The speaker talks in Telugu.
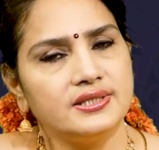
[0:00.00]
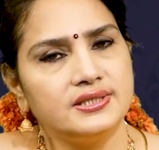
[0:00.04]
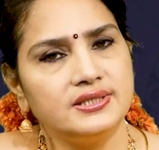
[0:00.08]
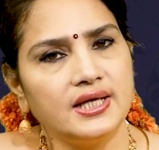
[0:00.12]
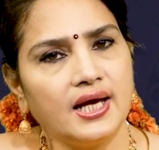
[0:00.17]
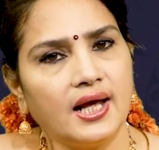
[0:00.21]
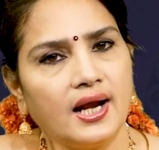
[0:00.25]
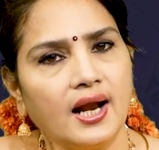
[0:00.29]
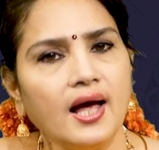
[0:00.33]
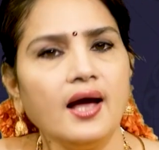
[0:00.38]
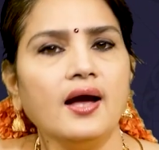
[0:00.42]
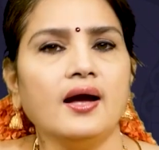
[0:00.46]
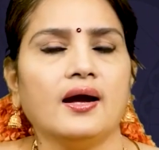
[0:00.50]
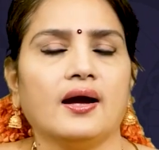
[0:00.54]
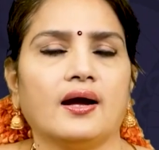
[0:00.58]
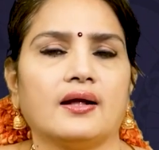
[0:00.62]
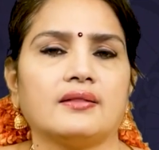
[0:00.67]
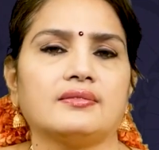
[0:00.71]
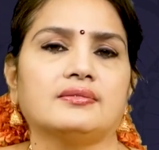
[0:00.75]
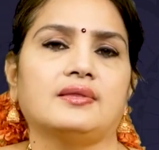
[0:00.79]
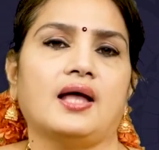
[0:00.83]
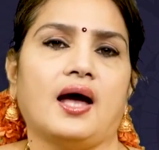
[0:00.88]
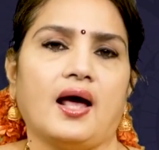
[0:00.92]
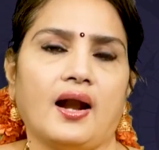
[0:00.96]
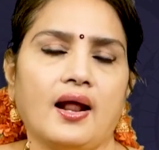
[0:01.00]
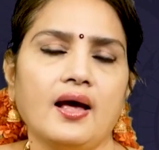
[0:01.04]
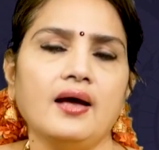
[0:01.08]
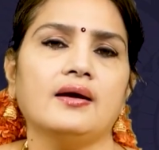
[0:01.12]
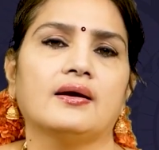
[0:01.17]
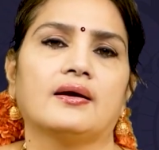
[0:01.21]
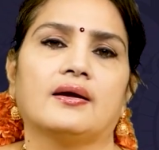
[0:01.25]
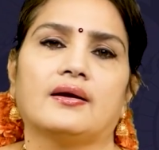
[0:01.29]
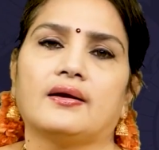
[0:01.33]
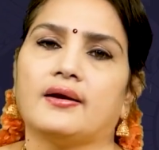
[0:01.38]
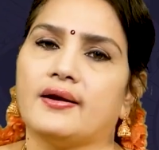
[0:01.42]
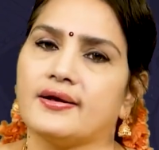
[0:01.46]
జన ధన
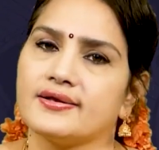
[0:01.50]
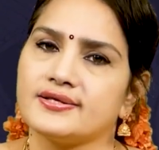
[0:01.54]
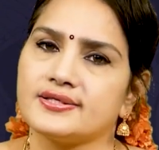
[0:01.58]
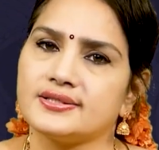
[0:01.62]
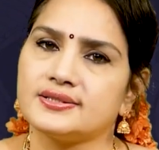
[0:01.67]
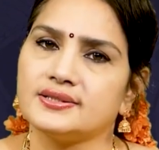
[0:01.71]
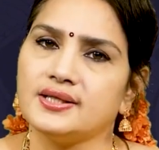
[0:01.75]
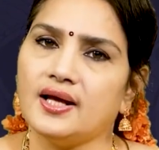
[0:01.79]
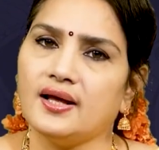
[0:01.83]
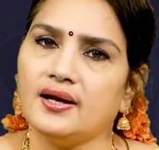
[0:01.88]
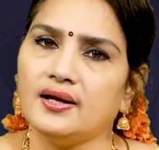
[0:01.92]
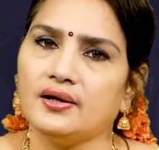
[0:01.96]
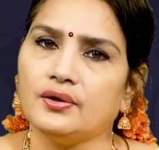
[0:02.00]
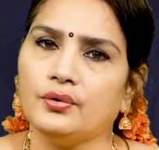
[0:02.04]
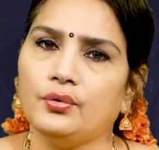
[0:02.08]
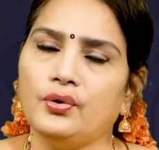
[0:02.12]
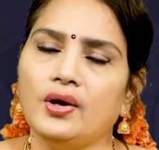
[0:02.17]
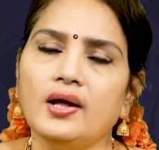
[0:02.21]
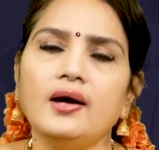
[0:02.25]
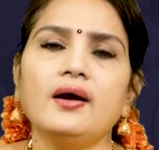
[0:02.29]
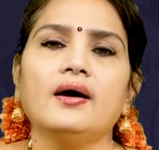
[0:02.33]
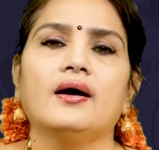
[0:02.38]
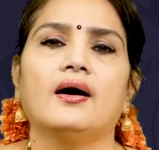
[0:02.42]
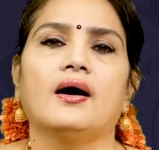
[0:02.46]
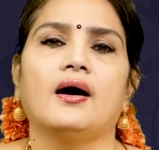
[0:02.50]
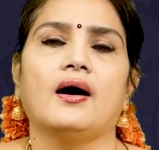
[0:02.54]
నష్టాలకు కూడా